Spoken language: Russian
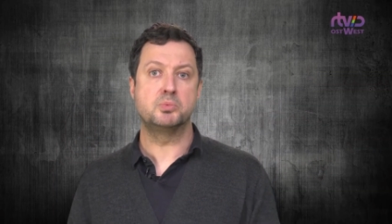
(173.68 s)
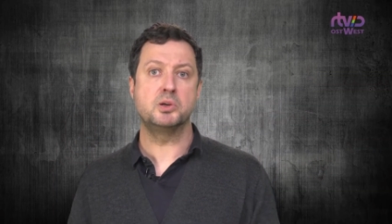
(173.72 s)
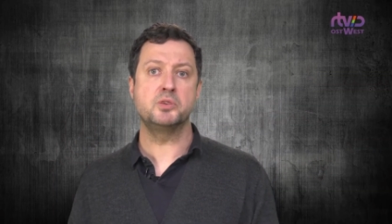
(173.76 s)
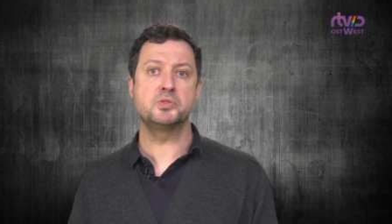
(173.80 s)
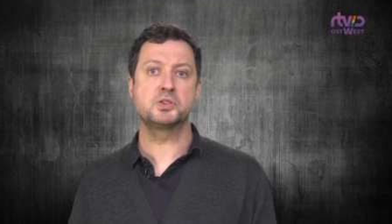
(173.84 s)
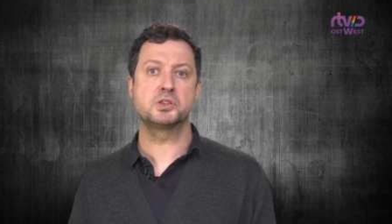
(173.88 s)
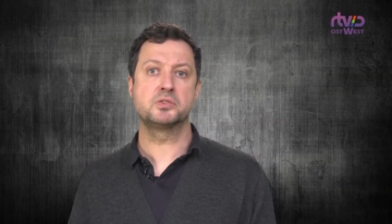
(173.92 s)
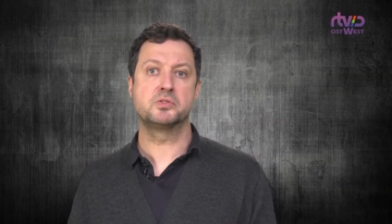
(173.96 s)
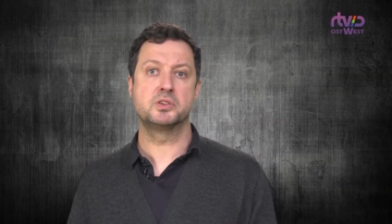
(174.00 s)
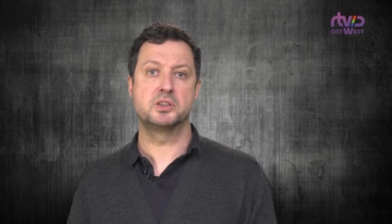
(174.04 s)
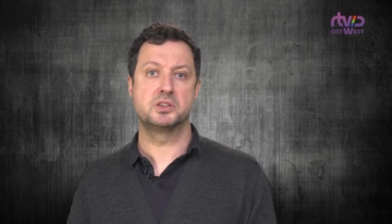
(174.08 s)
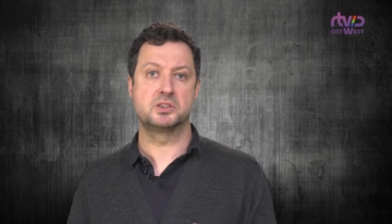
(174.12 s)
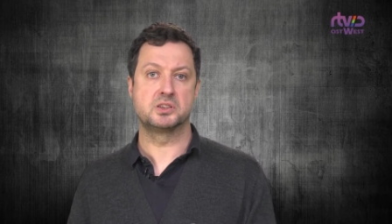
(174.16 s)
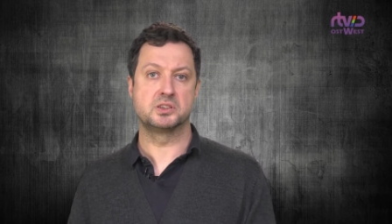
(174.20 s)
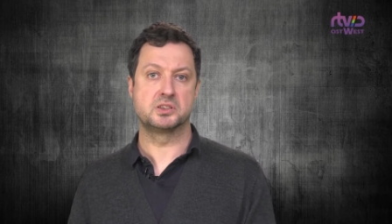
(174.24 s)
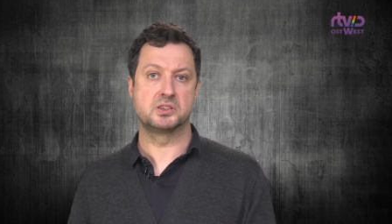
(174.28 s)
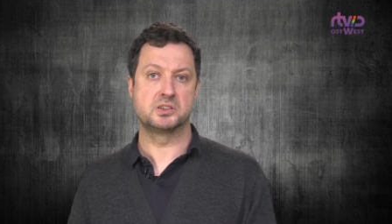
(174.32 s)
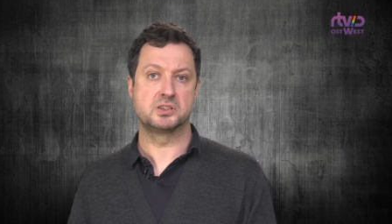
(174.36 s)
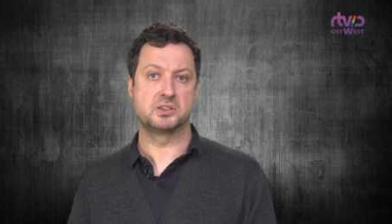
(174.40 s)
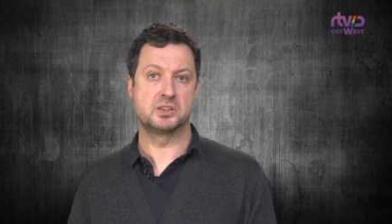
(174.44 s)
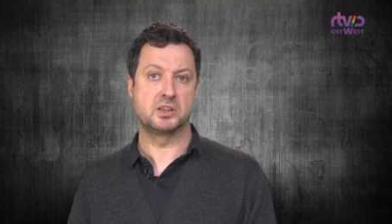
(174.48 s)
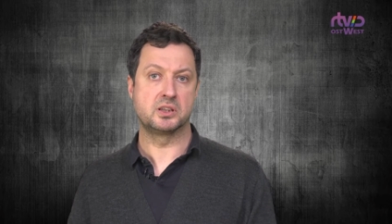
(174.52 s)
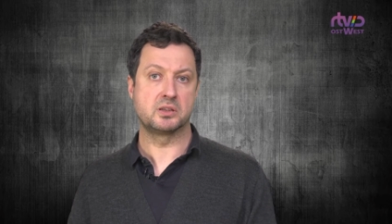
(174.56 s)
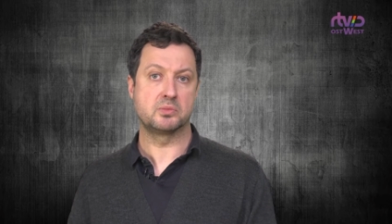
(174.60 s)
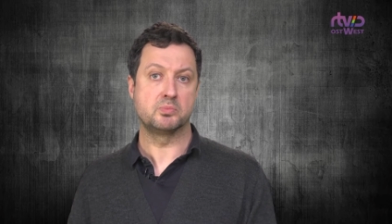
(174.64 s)
бывшего
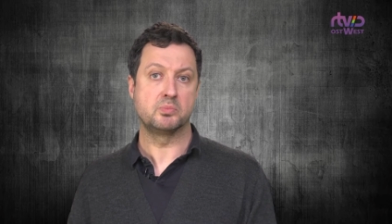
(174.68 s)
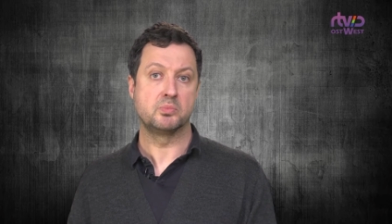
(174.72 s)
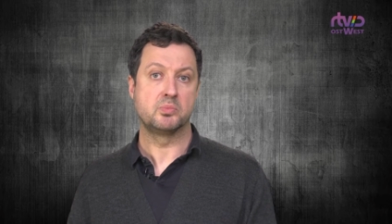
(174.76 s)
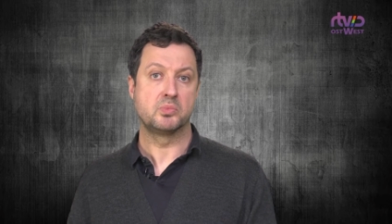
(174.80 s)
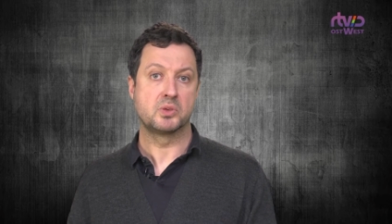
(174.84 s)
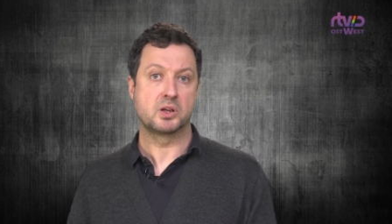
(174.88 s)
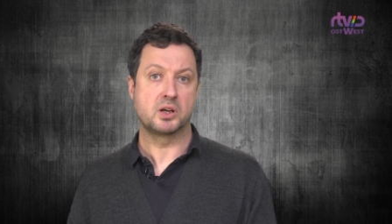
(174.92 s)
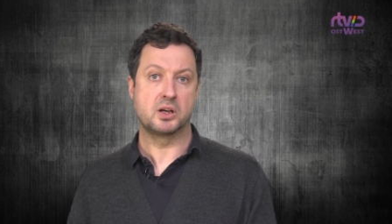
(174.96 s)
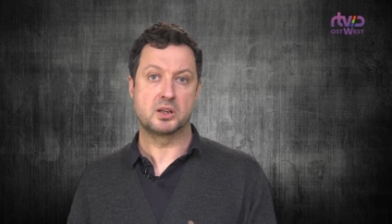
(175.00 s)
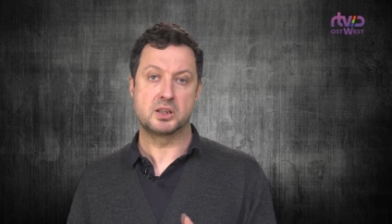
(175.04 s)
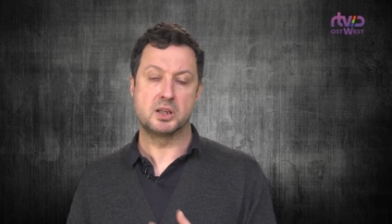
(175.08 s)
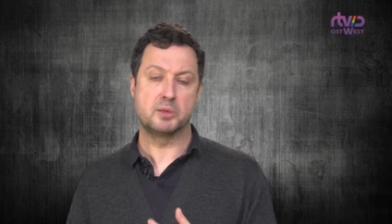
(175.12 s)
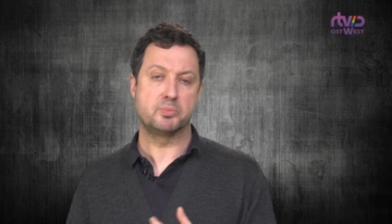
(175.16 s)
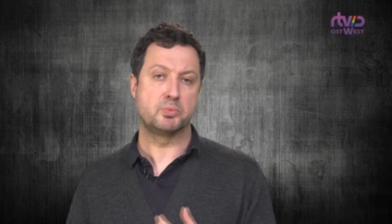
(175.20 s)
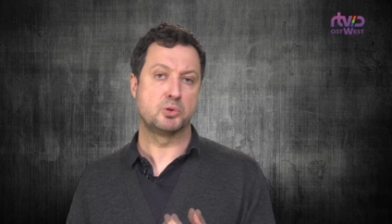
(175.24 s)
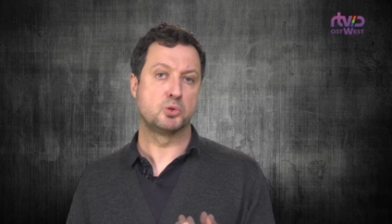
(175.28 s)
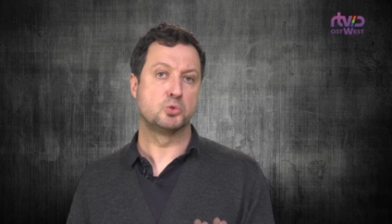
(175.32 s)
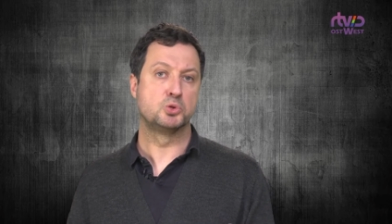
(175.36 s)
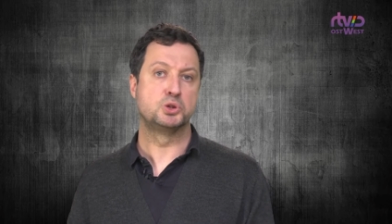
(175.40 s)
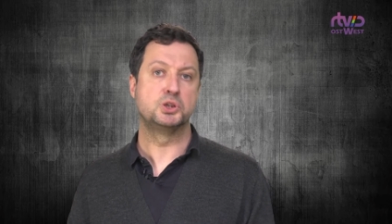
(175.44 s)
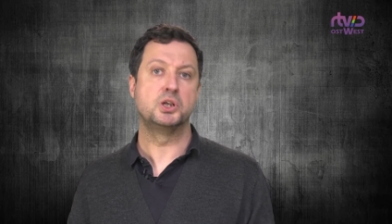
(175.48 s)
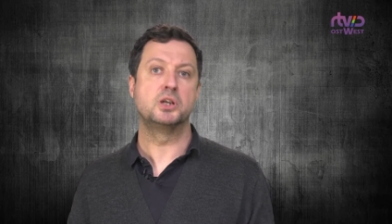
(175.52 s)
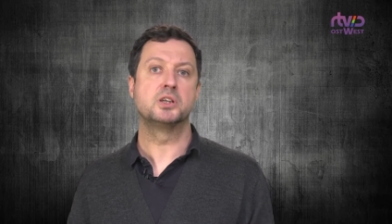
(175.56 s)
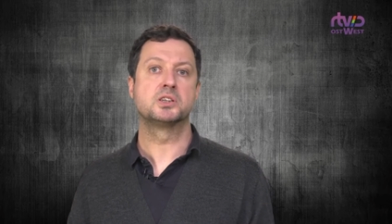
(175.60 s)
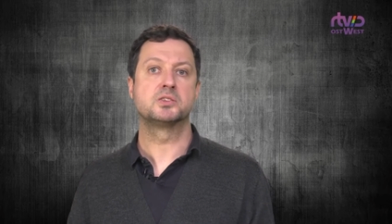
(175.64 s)
СССР, когда
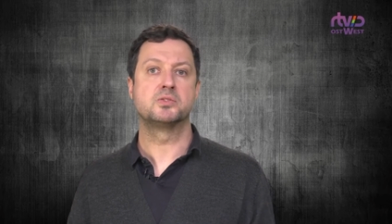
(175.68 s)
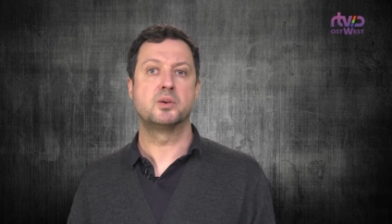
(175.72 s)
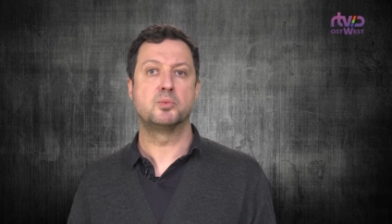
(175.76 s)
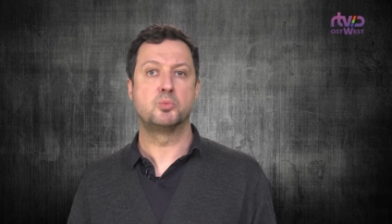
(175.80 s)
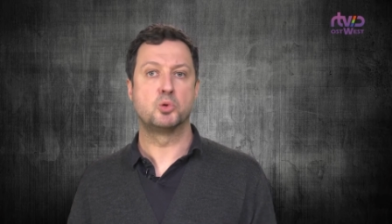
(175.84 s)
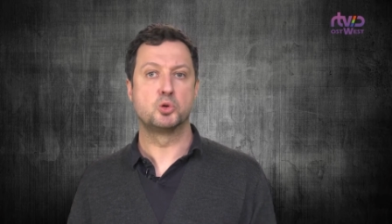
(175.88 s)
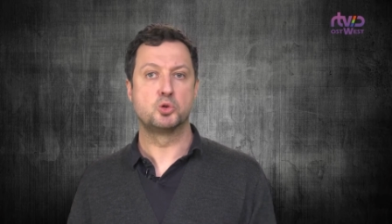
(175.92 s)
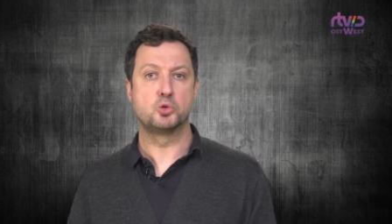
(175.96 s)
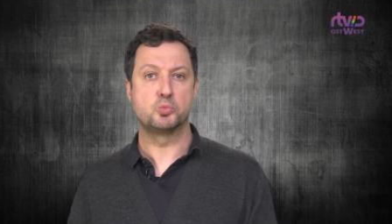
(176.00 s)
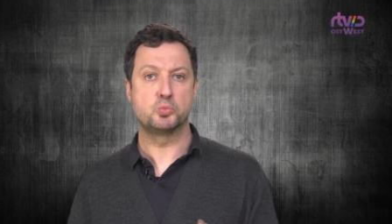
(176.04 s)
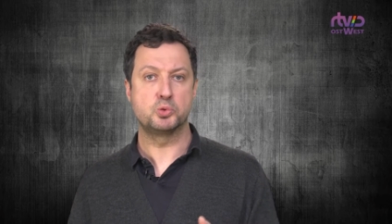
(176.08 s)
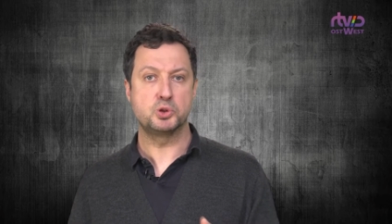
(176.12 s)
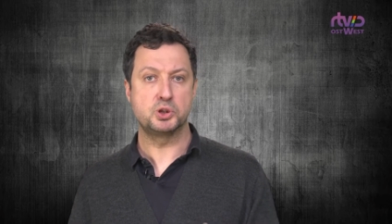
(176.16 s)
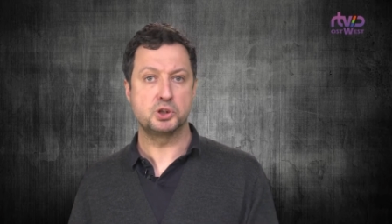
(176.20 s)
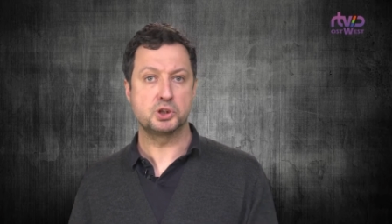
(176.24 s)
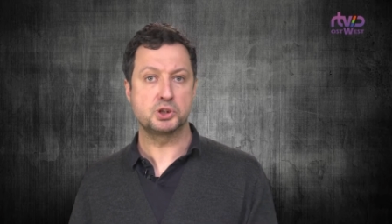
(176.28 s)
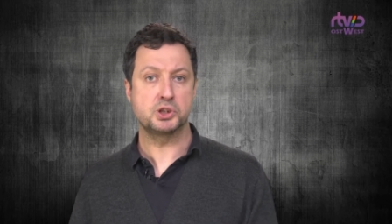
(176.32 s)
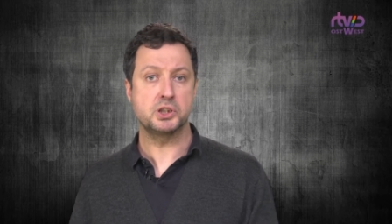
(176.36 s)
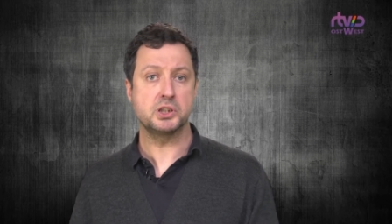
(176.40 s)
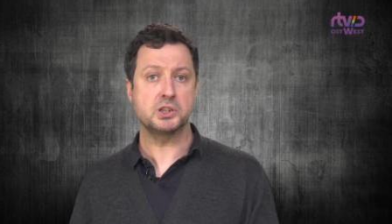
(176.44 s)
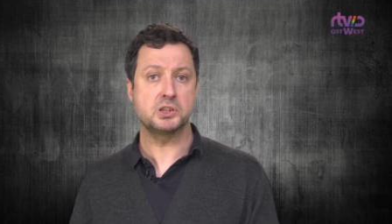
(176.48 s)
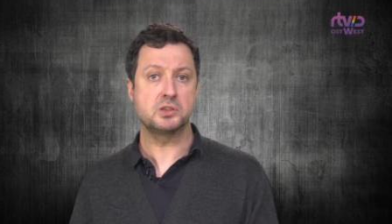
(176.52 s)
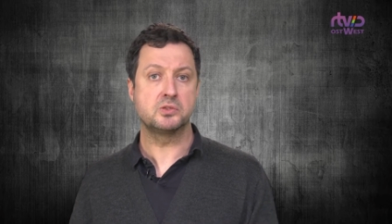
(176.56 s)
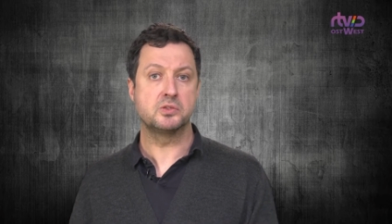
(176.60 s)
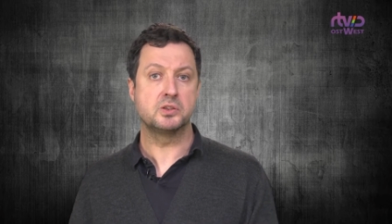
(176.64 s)
получили свободу
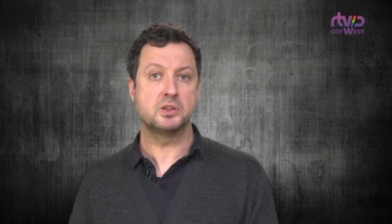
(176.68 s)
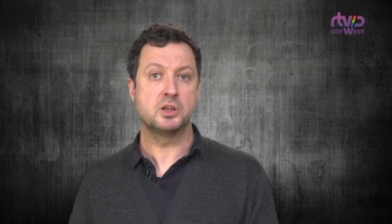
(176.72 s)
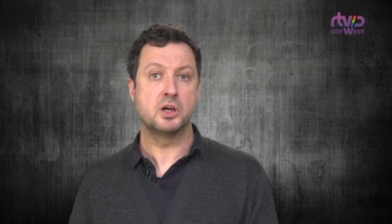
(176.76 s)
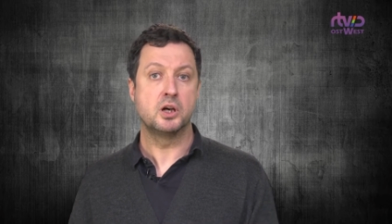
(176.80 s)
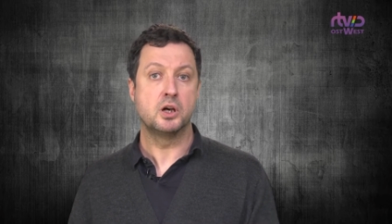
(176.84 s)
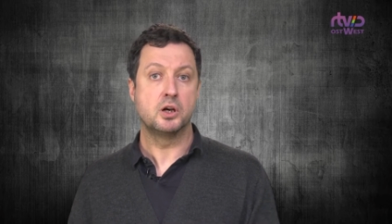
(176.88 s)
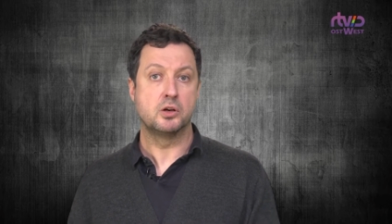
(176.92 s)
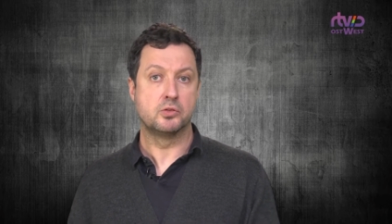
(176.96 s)
путешествовать,